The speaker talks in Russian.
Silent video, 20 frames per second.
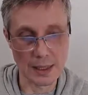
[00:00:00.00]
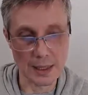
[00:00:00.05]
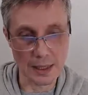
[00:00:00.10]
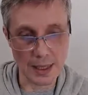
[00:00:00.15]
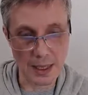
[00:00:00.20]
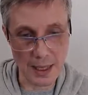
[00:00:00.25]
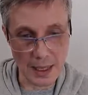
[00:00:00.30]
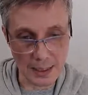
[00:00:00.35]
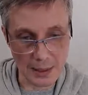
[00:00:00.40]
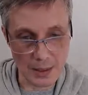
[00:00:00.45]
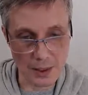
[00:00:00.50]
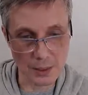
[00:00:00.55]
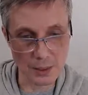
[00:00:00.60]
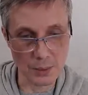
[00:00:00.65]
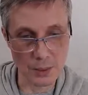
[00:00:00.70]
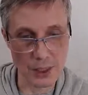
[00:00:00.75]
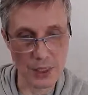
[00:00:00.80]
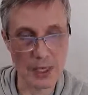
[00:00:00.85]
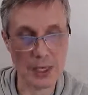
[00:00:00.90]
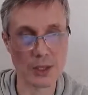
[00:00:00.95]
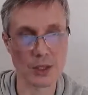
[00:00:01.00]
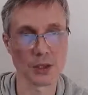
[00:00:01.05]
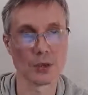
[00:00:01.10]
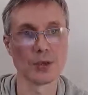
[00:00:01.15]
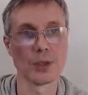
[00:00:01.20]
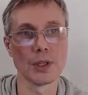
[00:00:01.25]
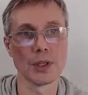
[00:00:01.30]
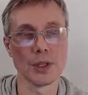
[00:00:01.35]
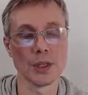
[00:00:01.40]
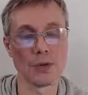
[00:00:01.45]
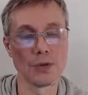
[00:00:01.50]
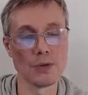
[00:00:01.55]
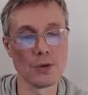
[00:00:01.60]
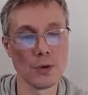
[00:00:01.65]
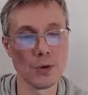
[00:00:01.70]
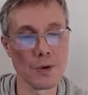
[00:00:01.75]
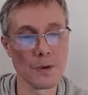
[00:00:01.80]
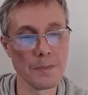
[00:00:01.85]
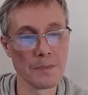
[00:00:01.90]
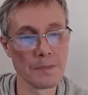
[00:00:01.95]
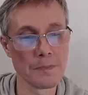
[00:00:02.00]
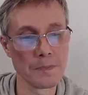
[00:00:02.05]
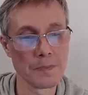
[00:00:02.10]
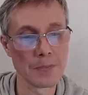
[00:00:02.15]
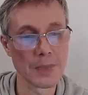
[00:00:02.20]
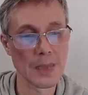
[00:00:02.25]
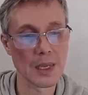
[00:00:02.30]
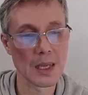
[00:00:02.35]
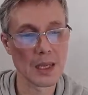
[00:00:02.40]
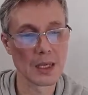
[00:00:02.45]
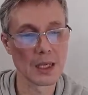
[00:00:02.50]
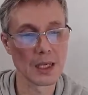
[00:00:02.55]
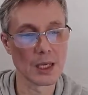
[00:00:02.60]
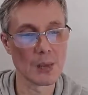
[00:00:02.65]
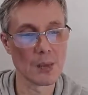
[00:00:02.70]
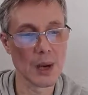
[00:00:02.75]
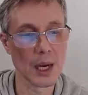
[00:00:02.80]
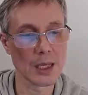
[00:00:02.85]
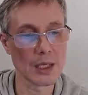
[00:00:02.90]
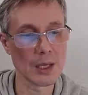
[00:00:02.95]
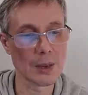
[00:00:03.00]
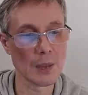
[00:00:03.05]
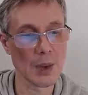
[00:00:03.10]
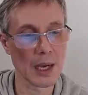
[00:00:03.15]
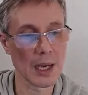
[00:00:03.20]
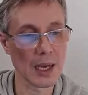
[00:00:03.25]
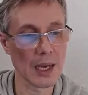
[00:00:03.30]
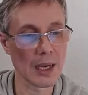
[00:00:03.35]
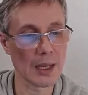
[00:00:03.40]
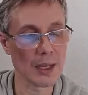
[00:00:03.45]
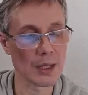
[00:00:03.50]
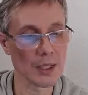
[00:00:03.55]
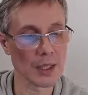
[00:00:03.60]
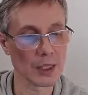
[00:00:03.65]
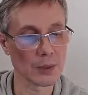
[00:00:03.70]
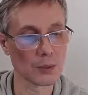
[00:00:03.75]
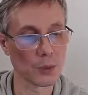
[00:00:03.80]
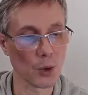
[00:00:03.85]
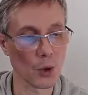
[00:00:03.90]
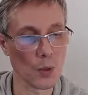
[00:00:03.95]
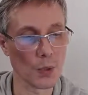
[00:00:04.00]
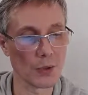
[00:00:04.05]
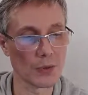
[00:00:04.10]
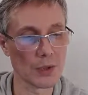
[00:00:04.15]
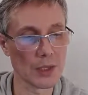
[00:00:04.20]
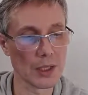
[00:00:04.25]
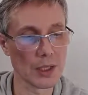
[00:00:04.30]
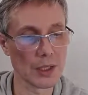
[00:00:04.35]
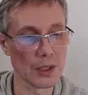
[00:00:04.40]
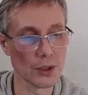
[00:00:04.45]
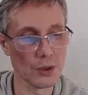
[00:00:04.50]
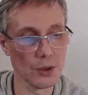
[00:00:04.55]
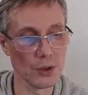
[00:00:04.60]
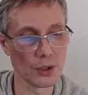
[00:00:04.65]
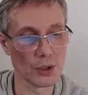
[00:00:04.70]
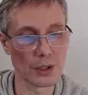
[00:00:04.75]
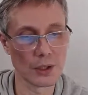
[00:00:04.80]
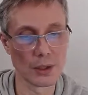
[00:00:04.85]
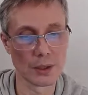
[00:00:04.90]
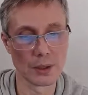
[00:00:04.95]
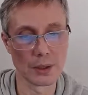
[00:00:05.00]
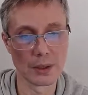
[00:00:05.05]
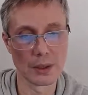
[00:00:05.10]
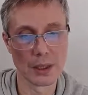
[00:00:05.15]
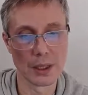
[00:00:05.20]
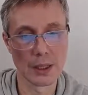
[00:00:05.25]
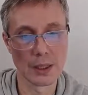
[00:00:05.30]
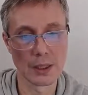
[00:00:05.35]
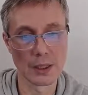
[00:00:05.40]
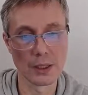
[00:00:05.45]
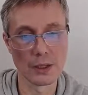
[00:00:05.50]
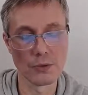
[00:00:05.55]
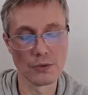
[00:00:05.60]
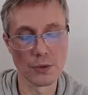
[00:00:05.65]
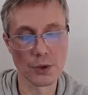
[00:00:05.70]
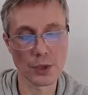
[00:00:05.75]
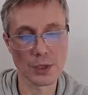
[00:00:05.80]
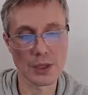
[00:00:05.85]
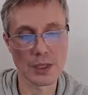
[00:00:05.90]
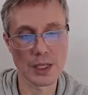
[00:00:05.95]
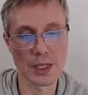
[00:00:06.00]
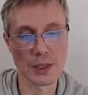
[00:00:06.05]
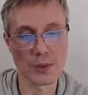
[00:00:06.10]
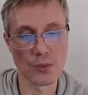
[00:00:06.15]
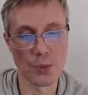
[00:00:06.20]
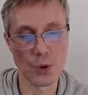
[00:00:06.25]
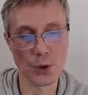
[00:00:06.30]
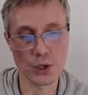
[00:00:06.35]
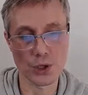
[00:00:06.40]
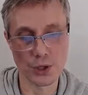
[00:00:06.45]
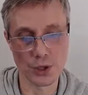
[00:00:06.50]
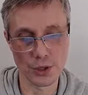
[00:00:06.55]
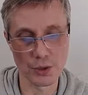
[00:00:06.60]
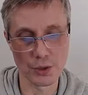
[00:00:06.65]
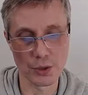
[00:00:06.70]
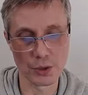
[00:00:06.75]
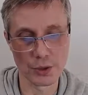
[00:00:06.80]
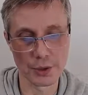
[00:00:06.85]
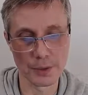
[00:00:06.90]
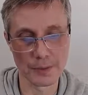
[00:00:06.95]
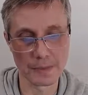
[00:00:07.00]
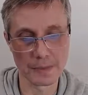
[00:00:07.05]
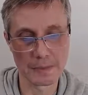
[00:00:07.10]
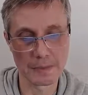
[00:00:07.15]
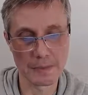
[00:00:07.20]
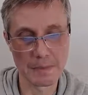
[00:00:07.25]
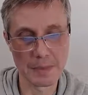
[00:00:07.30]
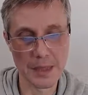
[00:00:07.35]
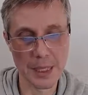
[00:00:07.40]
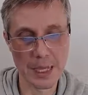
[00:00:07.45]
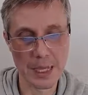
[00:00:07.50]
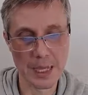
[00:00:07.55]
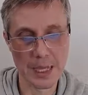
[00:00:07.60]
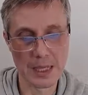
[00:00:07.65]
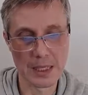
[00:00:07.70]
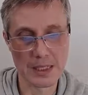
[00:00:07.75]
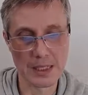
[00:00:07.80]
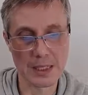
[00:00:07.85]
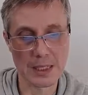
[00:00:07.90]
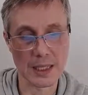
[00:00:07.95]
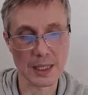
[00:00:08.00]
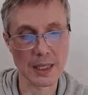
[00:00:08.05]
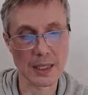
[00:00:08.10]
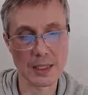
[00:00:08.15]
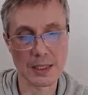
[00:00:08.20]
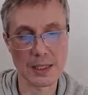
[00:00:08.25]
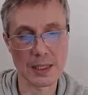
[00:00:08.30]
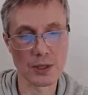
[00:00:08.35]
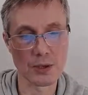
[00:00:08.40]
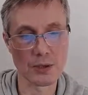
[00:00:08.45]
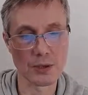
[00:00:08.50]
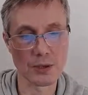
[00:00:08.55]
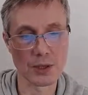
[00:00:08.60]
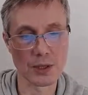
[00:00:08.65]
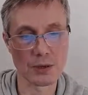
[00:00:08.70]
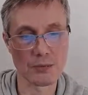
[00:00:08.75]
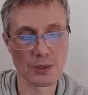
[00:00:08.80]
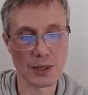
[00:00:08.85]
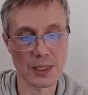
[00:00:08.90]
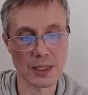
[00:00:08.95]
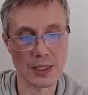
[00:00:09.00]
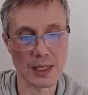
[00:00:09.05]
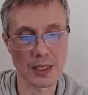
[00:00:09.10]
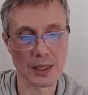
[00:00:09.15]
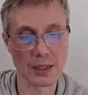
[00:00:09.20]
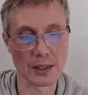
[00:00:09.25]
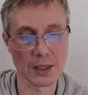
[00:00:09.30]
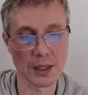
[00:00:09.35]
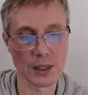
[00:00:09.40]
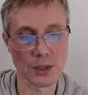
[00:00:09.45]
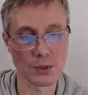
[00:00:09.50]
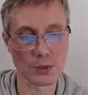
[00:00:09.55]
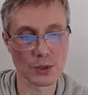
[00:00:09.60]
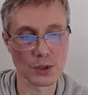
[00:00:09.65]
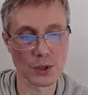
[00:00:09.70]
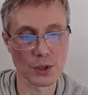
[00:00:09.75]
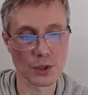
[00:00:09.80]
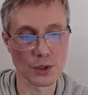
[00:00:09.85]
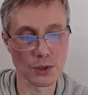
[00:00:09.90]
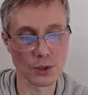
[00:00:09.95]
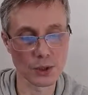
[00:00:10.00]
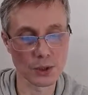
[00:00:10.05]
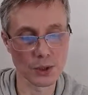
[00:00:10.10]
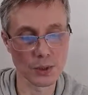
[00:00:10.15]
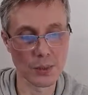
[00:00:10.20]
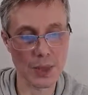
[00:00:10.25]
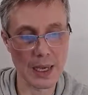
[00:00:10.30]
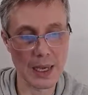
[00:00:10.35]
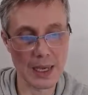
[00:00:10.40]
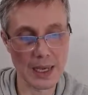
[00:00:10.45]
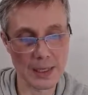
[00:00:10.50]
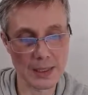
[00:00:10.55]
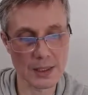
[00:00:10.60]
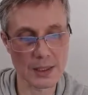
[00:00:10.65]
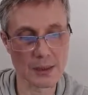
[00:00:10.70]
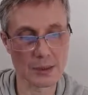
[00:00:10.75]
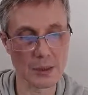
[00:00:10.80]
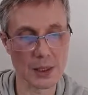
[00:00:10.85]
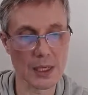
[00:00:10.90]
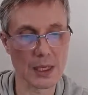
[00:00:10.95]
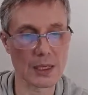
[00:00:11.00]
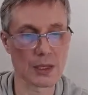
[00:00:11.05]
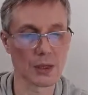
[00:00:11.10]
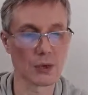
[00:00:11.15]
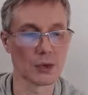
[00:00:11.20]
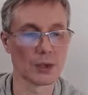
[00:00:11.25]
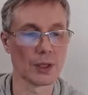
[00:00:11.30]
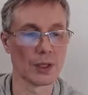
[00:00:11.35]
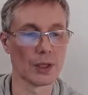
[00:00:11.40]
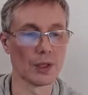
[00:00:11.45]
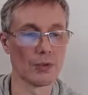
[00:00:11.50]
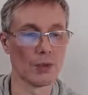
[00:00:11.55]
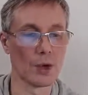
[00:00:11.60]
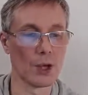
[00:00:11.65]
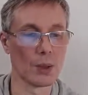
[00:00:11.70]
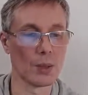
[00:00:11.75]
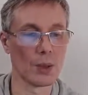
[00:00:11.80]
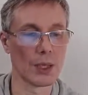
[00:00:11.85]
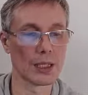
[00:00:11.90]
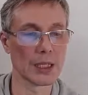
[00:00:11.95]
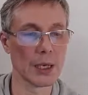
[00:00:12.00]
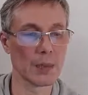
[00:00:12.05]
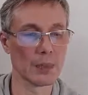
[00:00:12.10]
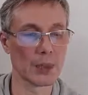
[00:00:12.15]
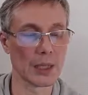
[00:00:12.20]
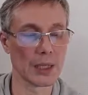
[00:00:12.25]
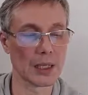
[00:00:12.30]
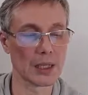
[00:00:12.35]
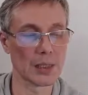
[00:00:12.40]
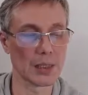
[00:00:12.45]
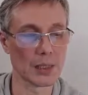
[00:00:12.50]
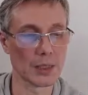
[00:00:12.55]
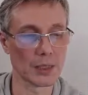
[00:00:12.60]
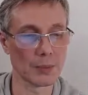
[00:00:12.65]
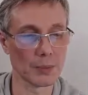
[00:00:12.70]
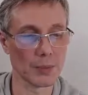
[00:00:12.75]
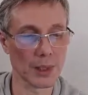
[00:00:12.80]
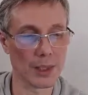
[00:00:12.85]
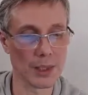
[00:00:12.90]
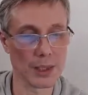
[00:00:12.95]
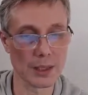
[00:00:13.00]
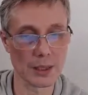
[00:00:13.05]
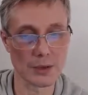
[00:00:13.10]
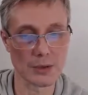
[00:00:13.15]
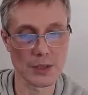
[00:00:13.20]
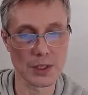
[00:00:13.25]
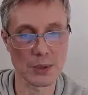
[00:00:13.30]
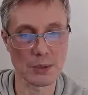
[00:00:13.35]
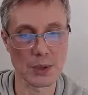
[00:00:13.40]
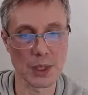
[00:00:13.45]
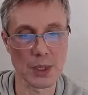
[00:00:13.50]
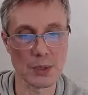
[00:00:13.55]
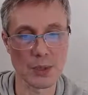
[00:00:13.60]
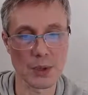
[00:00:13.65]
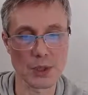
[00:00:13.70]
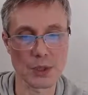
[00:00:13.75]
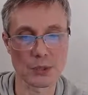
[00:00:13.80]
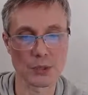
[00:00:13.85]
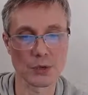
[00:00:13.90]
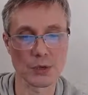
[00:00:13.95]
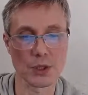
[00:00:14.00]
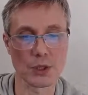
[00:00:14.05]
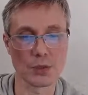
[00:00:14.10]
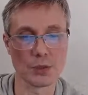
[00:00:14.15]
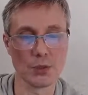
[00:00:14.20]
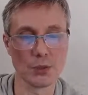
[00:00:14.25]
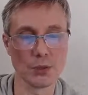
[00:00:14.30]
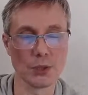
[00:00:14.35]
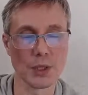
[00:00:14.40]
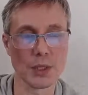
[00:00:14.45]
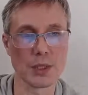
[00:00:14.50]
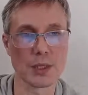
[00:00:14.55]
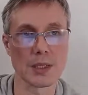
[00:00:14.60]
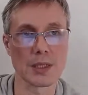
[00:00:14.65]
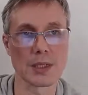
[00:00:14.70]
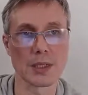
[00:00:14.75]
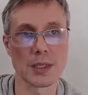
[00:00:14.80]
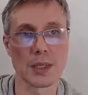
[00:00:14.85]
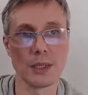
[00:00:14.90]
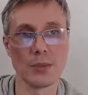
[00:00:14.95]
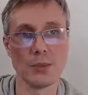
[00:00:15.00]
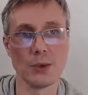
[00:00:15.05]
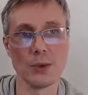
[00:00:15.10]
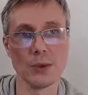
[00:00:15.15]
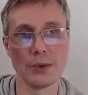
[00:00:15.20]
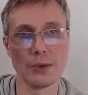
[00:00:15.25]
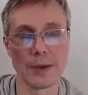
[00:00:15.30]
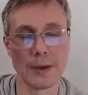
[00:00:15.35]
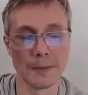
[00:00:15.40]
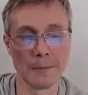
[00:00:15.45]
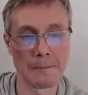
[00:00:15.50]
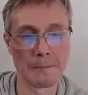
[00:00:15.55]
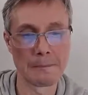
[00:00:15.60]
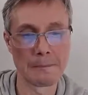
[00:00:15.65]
этим и осудят его, ибо они покаялись от проповеди Иониной. И вот здесь больше Ионы. Царица Южная восстанет на суд с родом этим и осудит его, ибо она приходила от пределов земли послушать мудрости Соломоновой.